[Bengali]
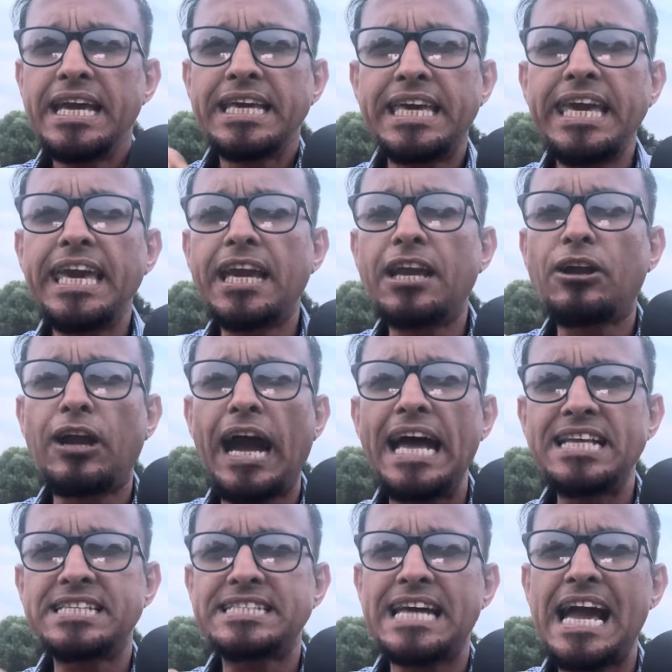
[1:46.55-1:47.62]
কি
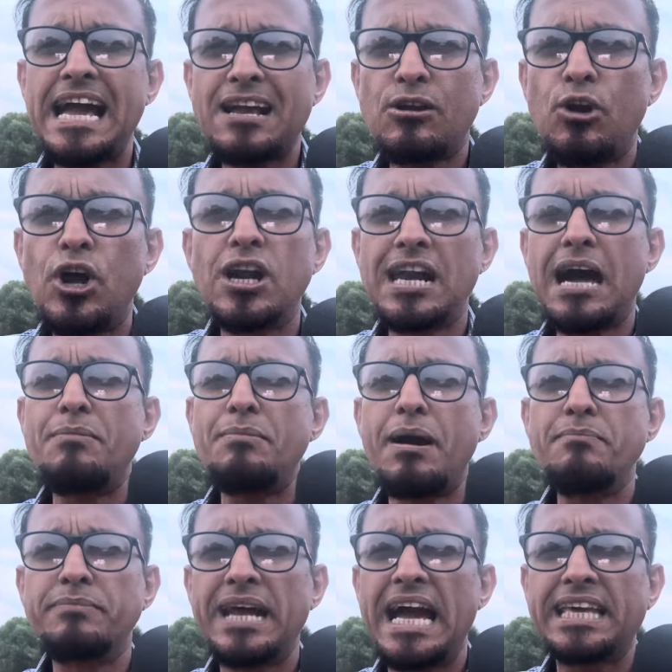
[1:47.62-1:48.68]
কাজটা করলাম
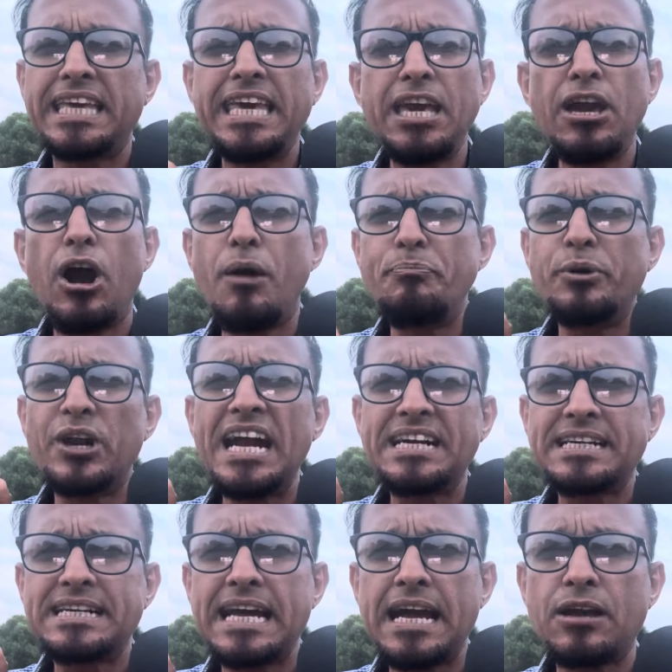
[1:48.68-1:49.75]
আমরা কি
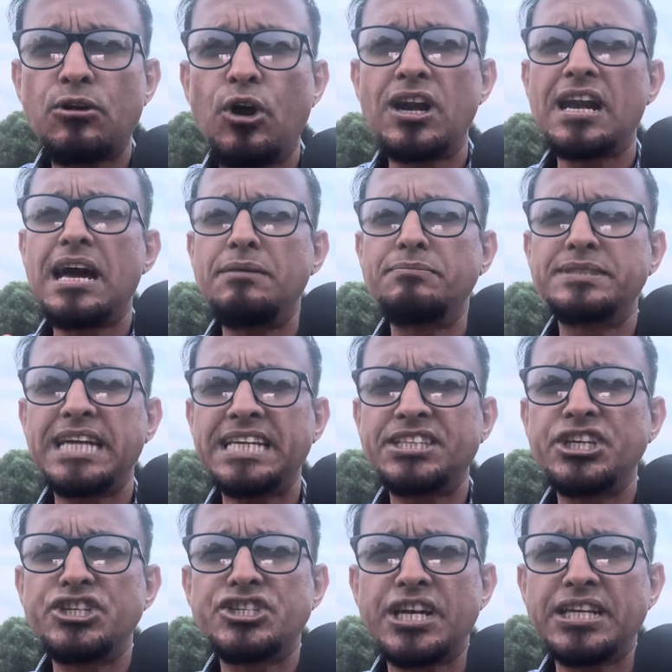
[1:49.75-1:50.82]
অপরাধটা করলাম
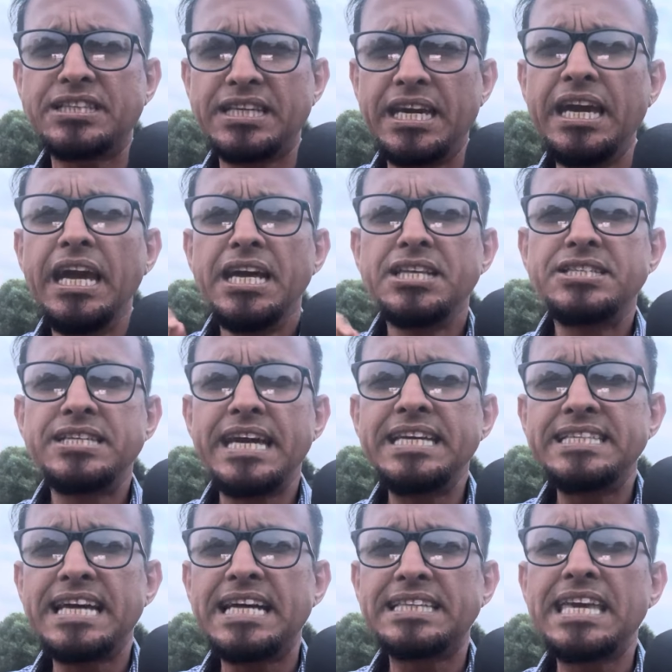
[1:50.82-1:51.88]
জাতির সাথে যেই
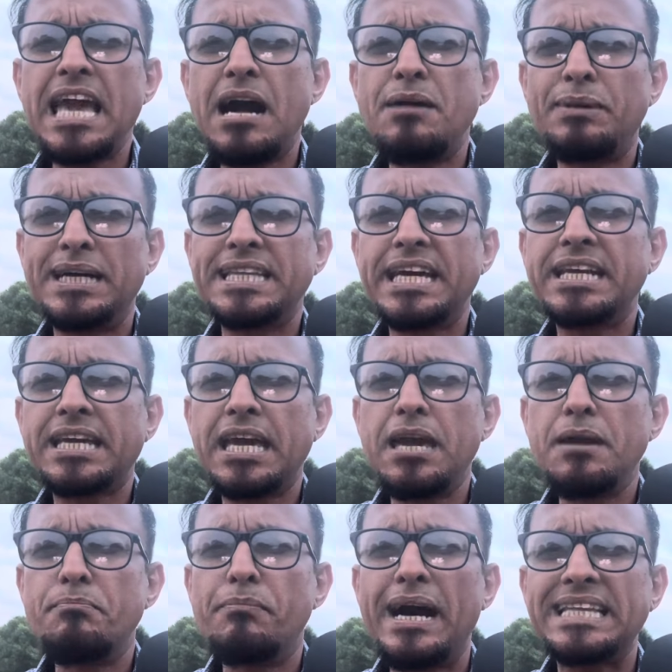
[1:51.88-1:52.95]
জাতি আমাদেরকে
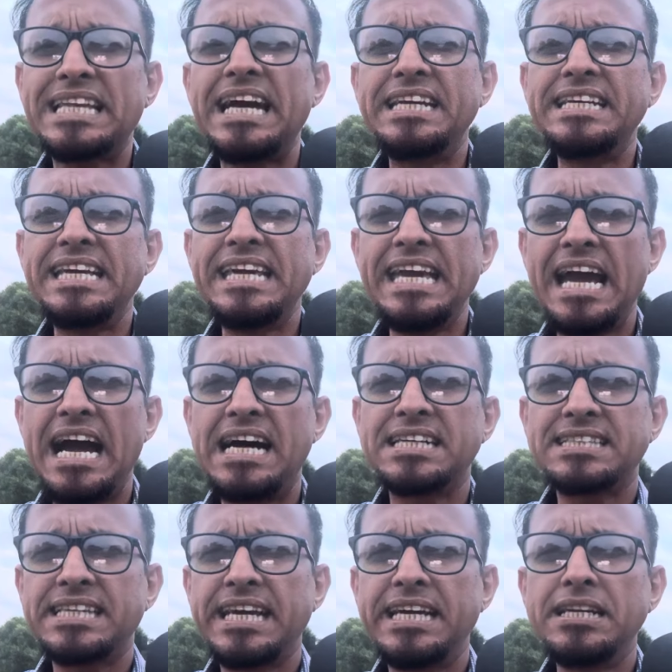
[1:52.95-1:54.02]
মাথায় নিয়ে
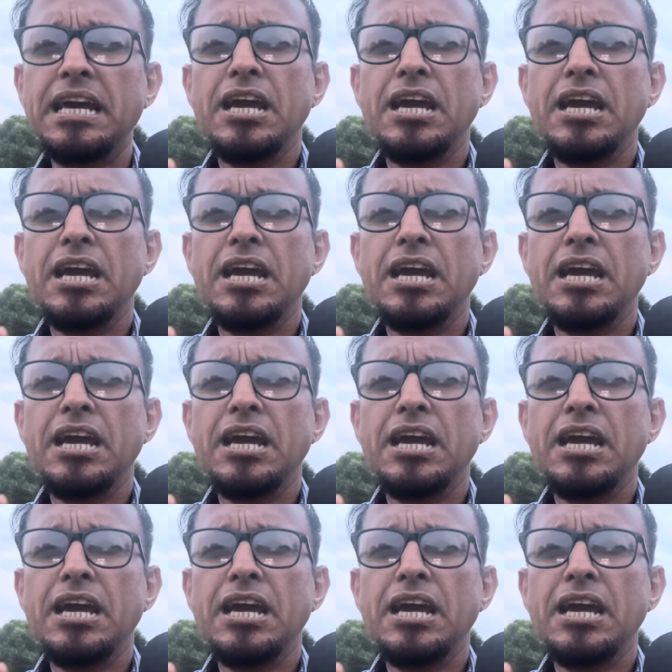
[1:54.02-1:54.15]
হাঁটতেন